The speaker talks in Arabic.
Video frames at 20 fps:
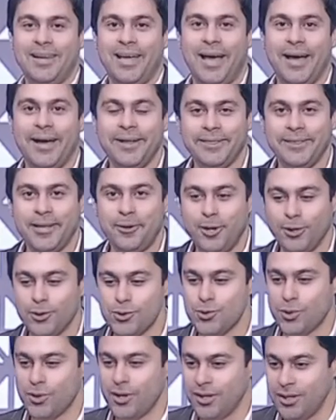يعني حياتنا
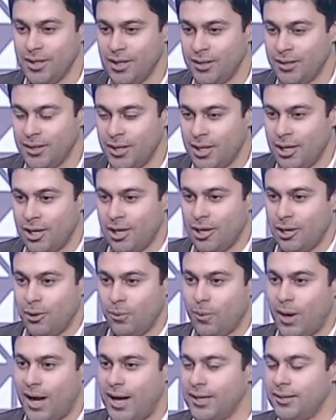واحنا صغيرين
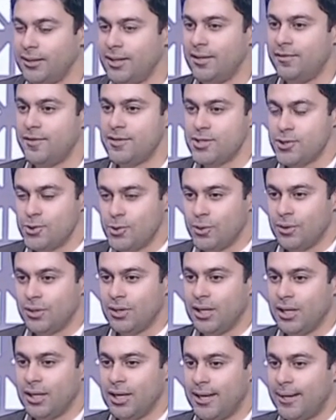وعن
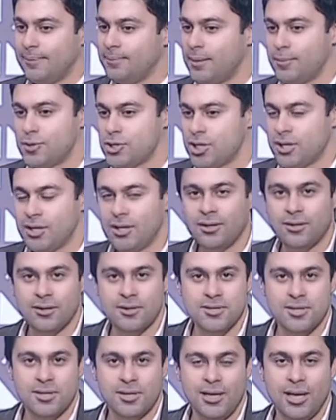التلفزيون كلامنا مش
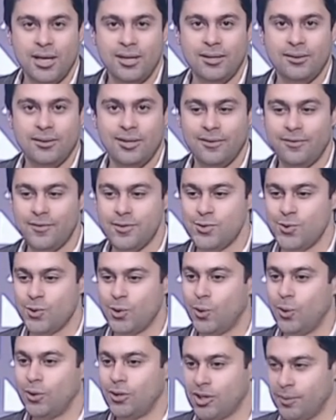هيخلص لان
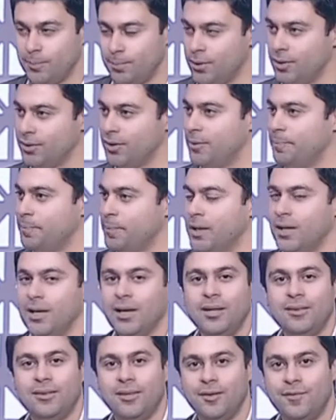التلفزيون هو اللي ربانا
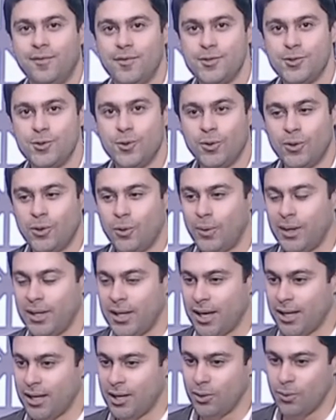التلفزيون
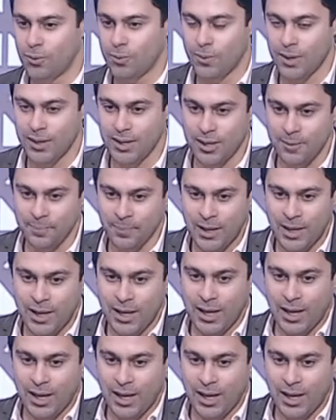هو اللي خلق جوانا